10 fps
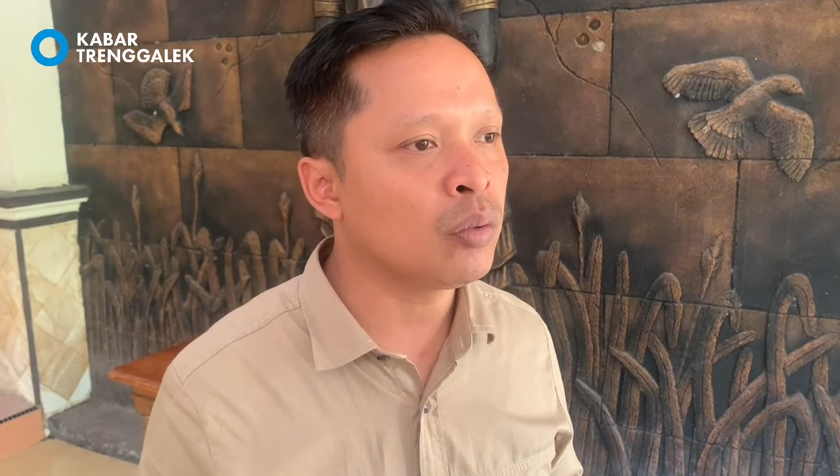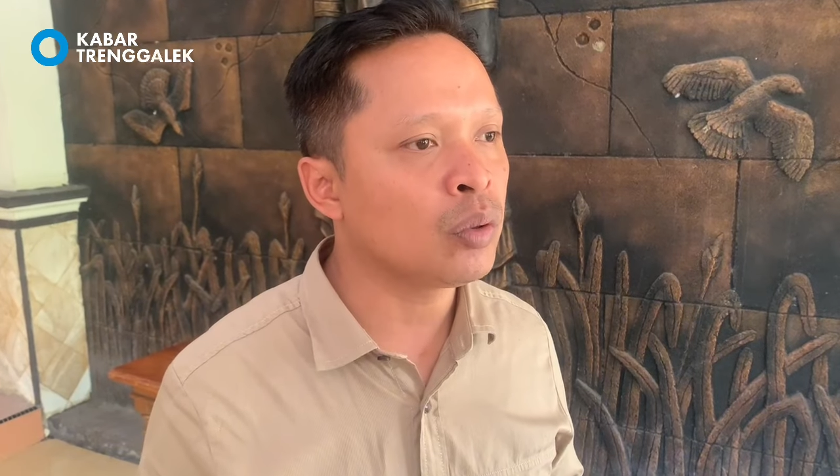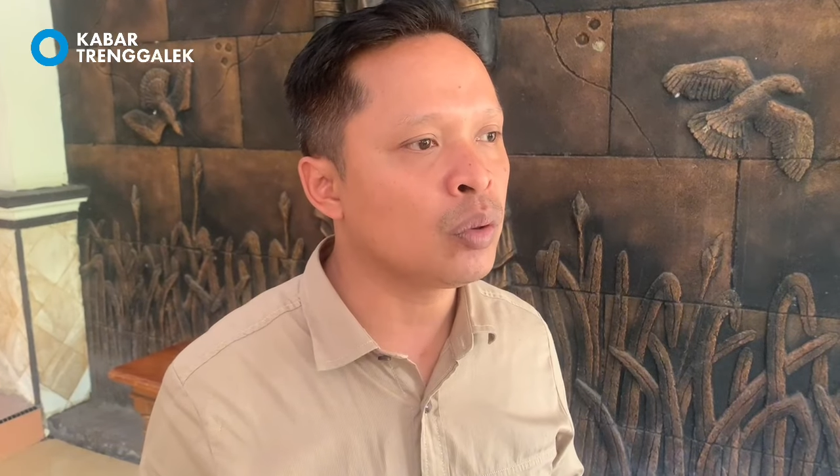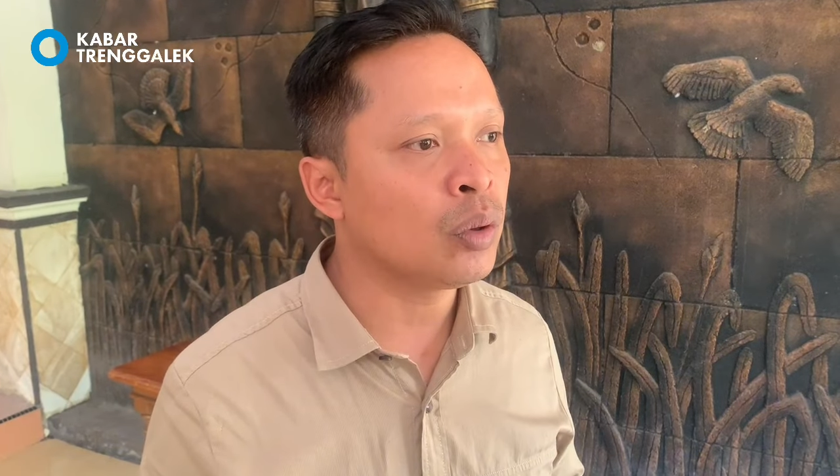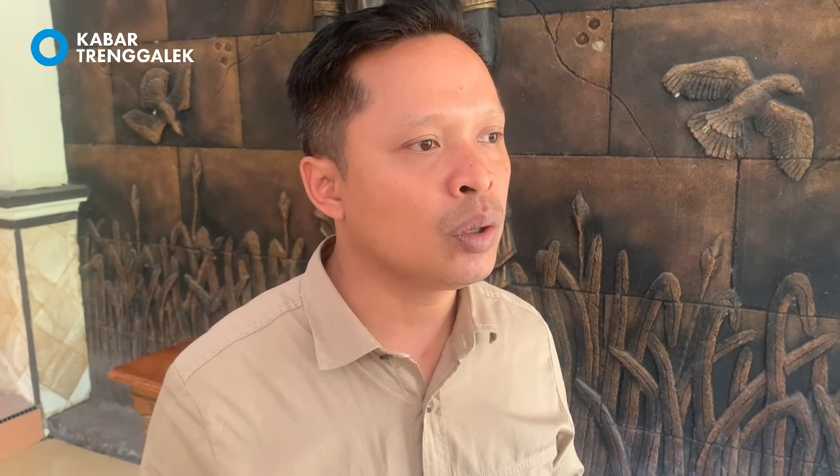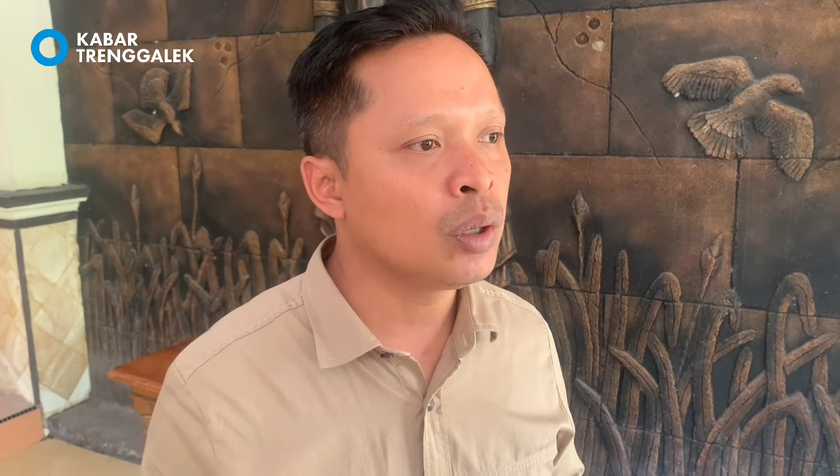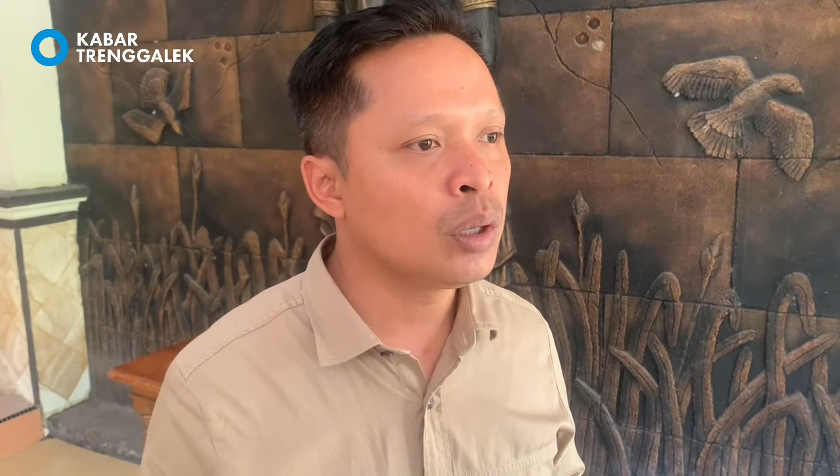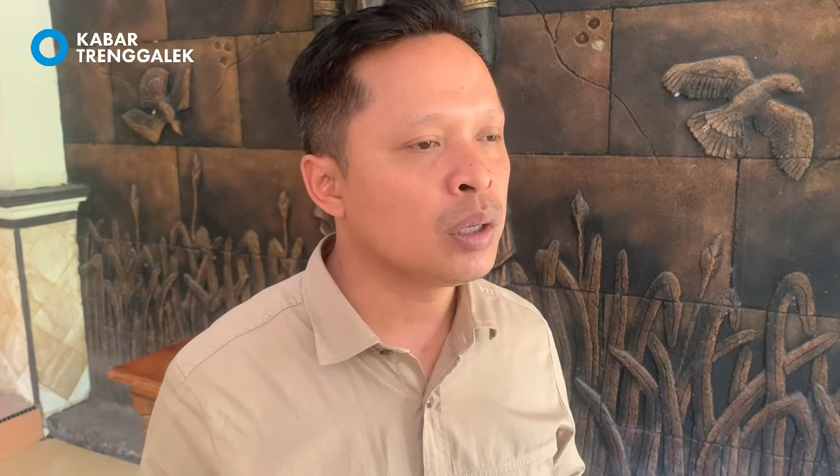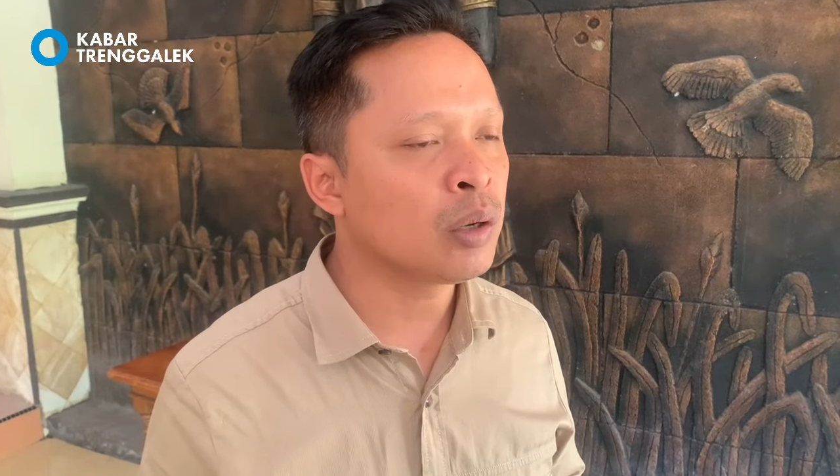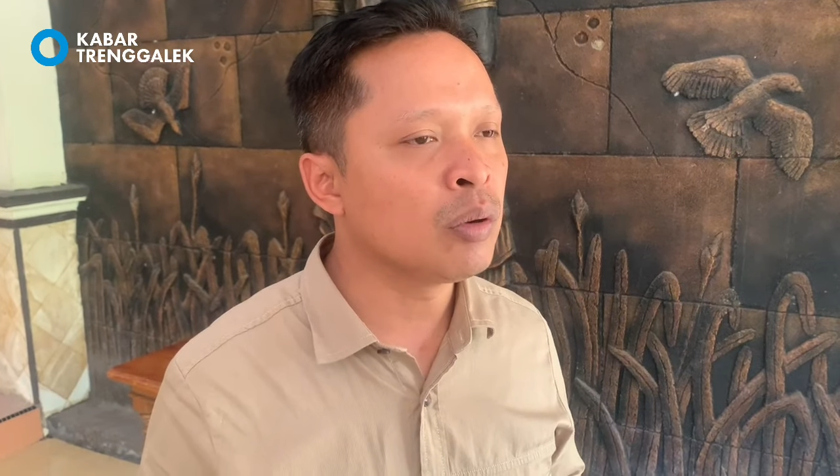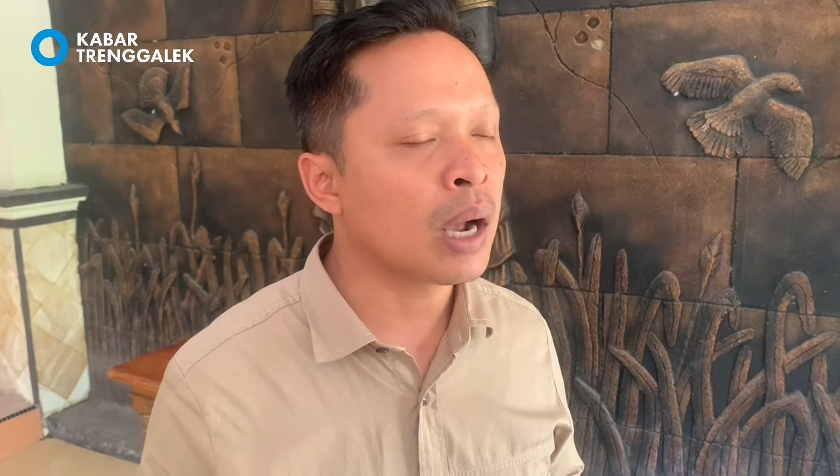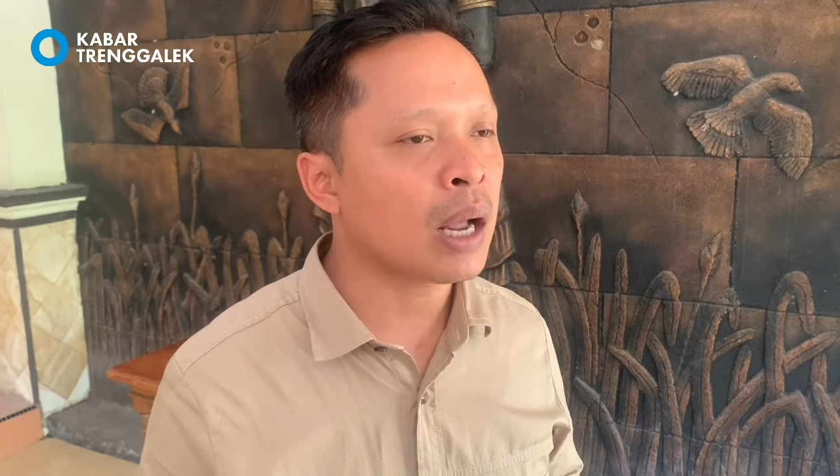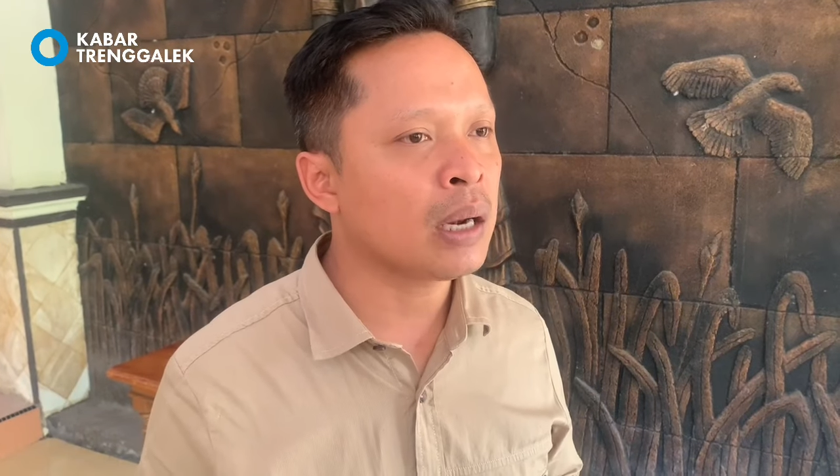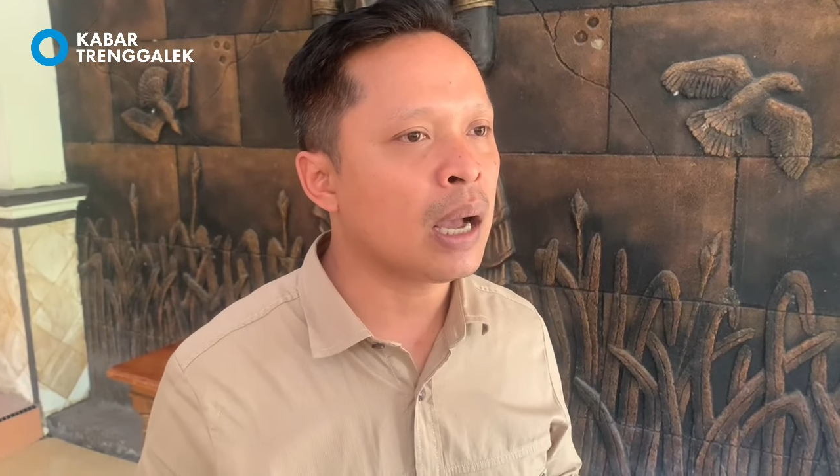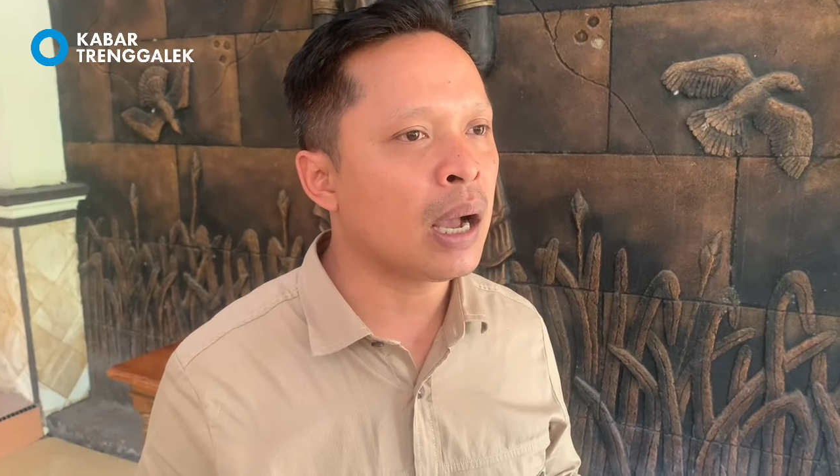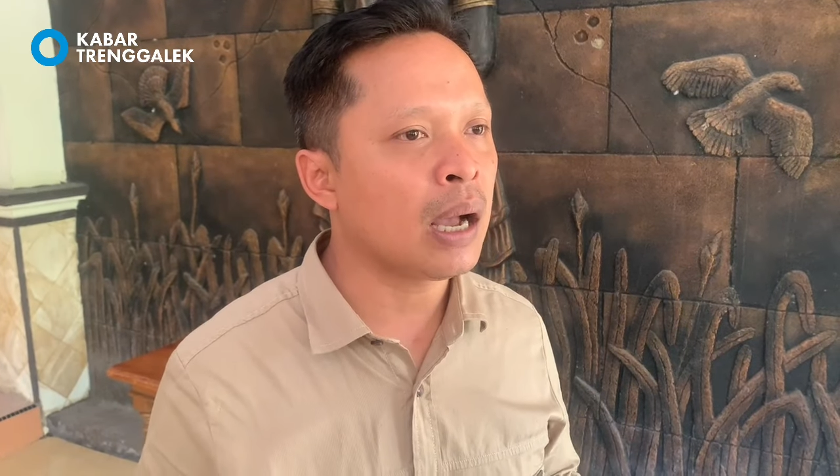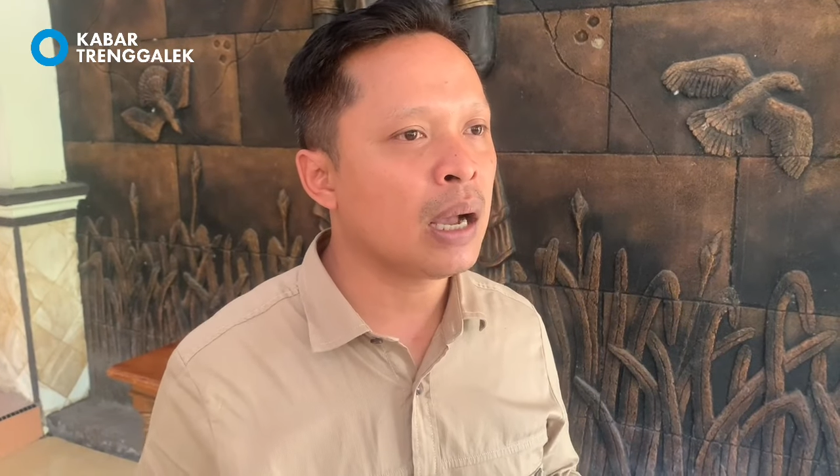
untuk digunakan hak